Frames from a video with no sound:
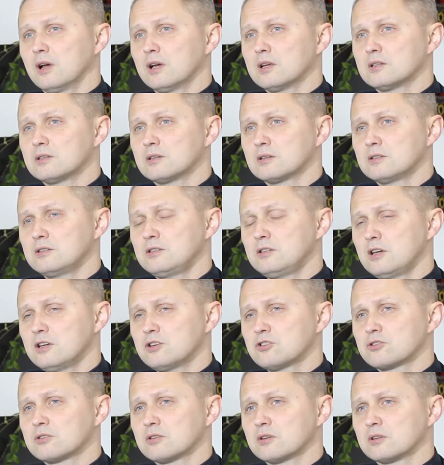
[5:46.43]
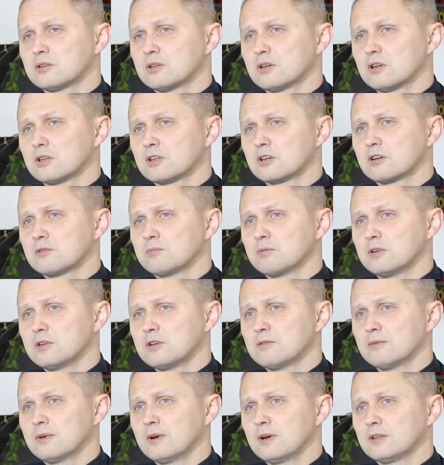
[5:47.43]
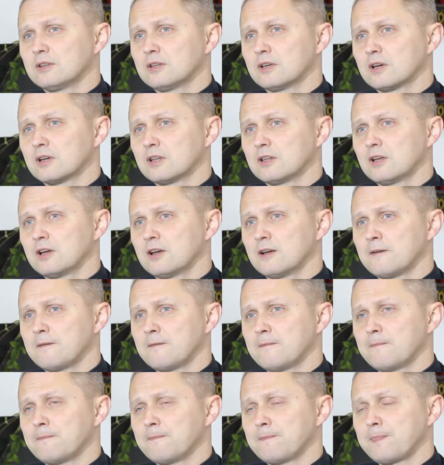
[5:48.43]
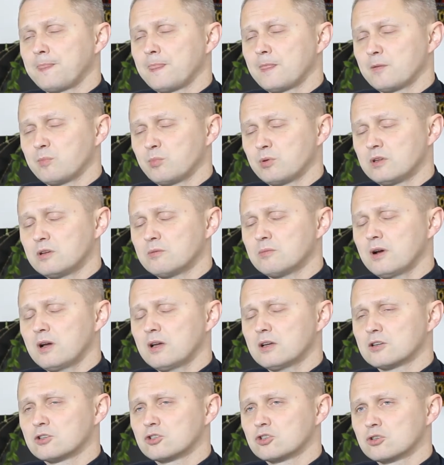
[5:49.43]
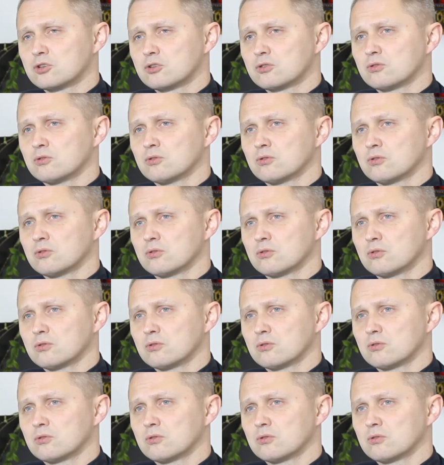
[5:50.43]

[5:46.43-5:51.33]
А сердечно это, я так понимаю, это когда ты понимаешь, что